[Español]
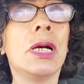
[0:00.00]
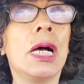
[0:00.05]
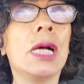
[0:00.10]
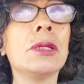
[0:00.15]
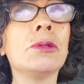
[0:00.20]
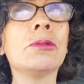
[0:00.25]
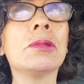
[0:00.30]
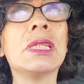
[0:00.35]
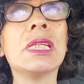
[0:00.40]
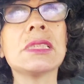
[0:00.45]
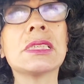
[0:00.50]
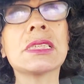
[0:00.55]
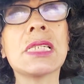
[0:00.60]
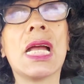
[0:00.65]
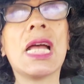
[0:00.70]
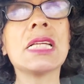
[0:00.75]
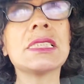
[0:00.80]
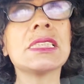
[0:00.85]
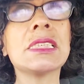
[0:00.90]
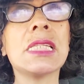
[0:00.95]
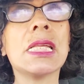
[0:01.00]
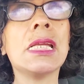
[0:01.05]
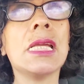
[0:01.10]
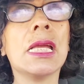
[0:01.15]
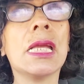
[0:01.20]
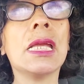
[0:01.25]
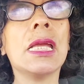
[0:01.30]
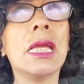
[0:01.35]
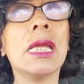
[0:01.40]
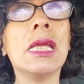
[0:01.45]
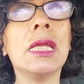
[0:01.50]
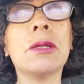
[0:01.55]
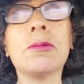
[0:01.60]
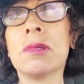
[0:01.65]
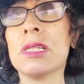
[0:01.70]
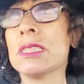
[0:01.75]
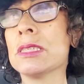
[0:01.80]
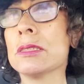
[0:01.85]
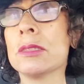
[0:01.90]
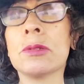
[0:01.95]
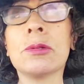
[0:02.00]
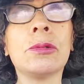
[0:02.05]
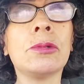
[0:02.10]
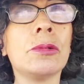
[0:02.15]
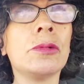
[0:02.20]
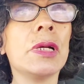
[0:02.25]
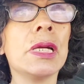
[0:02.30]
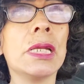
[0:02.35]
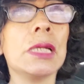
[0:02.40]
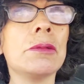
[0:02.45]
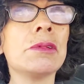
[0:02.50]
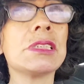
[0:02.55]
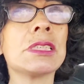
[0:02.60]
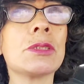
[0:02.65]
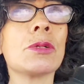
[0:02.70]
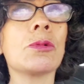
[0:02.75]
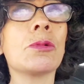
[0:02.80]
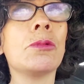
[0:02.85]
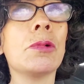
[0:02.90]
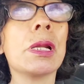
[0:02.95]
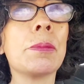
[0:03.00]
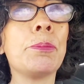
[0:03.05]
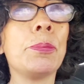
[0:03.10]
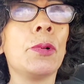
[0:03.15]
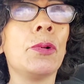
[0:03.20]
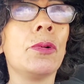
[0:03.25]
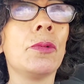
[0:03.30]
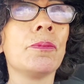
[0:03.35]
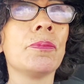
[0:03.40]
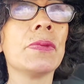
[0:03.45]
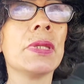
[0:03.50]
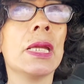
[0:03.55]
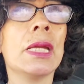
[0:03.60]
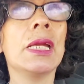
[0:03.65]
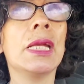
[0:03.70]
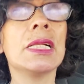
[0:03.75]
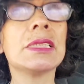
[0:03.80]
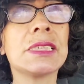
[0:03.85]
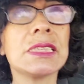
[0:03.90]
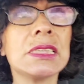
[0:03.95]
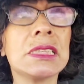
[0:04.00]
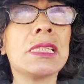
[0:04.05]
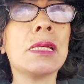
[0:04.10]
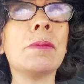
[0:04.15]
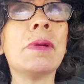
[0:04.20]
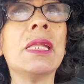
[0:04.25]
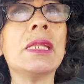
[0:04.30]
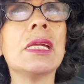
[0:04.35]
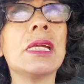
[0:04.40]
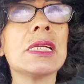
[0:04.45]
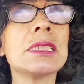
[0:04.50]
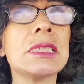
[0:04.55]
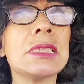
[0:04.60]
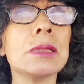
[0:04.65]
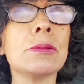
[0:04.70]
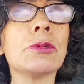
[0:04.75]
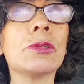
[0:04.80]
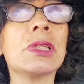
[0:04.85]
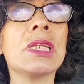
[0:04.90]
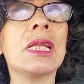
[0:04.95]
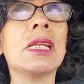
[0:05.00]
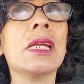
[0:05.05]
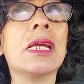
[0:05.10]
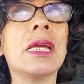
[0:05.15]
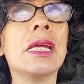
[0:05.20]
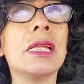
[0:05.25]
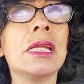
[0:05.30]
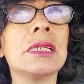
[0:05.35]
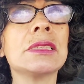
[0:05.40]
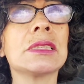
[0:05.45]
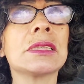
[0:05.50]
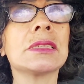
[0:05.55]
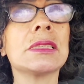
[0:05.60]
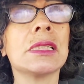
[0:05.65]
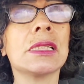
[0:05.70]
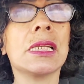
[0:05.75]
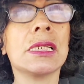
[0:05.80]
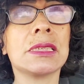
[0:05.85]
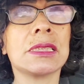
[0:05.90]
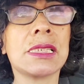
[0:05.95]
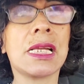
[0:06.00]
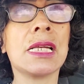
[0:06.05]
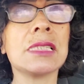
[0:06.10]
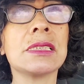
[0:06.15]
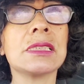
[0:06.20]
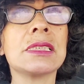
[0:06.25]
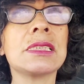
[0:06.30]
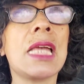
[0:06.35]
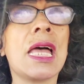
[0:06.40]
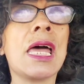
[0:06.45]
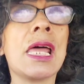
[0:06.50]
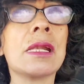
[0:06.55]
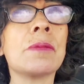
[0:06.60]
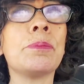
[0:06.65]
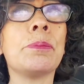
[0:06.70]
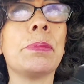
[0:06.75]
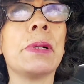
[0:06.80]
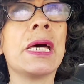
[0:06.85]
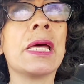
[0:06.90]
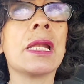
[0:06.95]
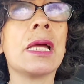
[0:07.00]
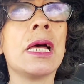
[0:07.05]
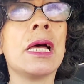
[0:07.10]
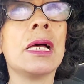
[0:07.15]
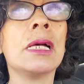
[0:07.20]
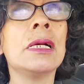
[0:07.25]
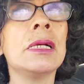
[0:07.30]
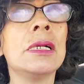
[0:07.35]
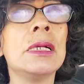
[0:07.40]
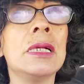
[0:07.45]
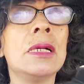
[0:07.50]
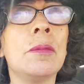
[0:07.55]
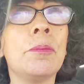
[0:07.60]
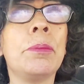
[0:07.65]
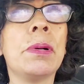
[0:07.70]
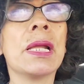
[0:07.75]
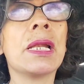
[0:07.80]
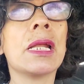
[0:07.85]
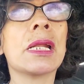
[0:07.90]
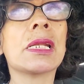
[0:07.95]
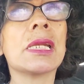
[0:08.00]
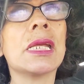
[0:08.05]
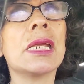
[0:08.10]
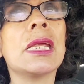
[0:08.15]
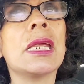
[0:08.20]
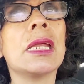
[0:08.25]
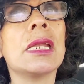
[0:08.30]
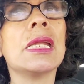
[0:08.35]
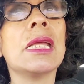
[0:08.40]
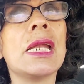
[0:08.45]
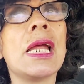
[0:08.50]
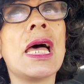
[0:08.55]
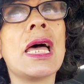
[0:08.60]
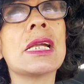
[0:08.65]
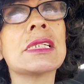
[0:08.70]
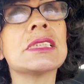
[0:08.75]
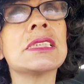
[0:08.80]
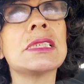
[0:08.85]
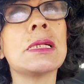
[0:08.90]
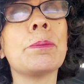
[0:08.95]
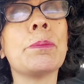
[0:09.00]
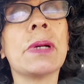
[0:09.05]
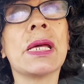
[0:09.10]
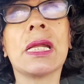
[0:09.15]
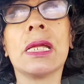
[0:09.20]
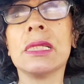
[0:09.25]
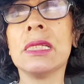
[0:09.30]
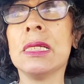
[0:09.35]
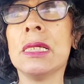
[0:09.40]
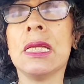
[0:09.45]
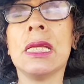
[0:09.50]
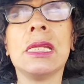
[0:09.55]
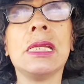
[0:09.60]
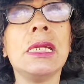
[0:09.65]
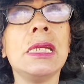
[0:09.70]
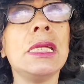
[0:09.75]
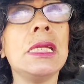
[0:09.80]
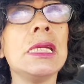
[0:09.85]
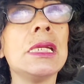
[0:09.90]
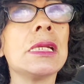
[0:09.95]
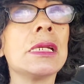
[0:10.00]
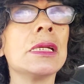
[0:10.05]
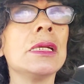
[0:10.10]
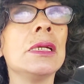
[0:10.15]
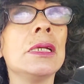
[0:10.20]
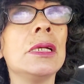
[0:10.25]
hay un desgaste en nuestro, en nuestro cuerpo. El sistema digestivo tiene que descansar para, para regenerarse, para digerir.